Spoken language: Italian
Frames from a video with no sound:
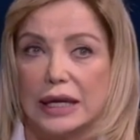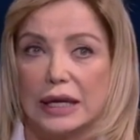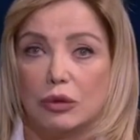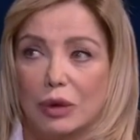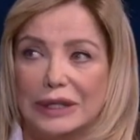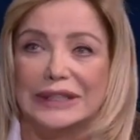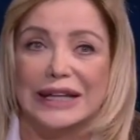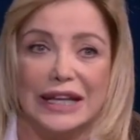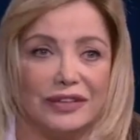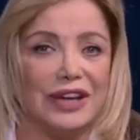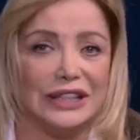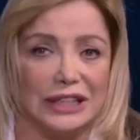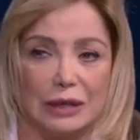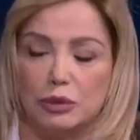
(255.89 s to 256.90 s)
quando è
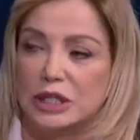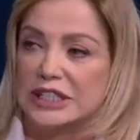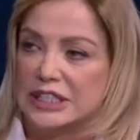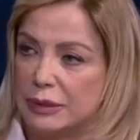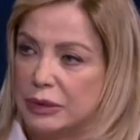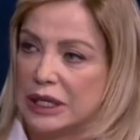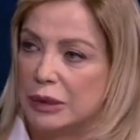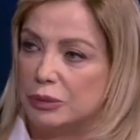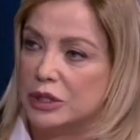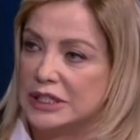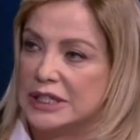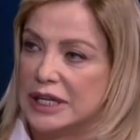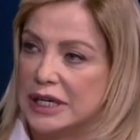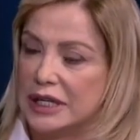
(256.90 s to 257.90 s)
arrivata la polizia, perché la
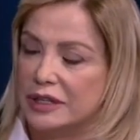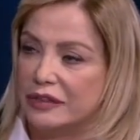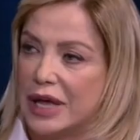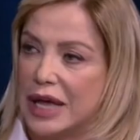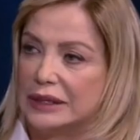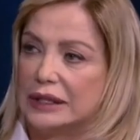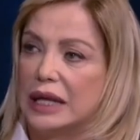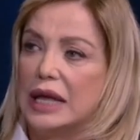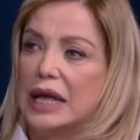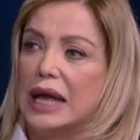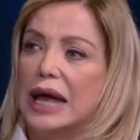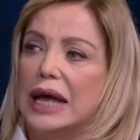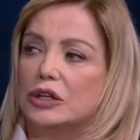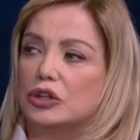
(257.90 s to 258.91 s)
polizia è arrivata,
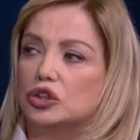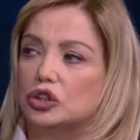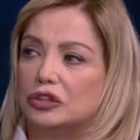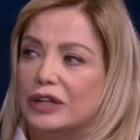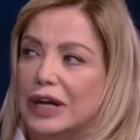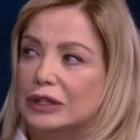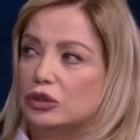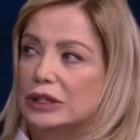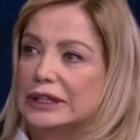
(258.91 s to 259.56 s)
hanno trovato il